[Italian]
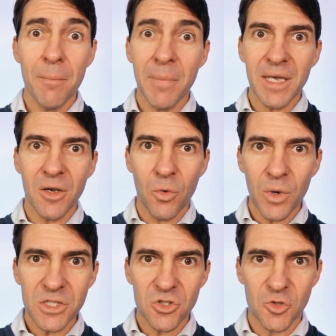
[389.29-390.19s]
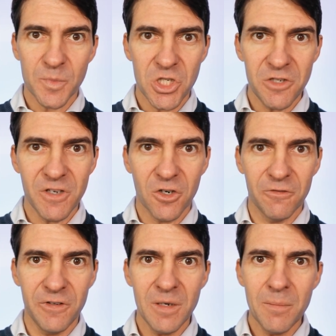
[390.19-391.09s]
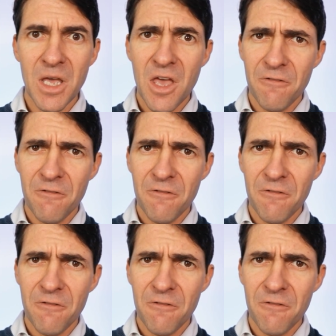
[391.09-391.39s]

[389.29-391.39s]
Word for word: ma in questo specifico film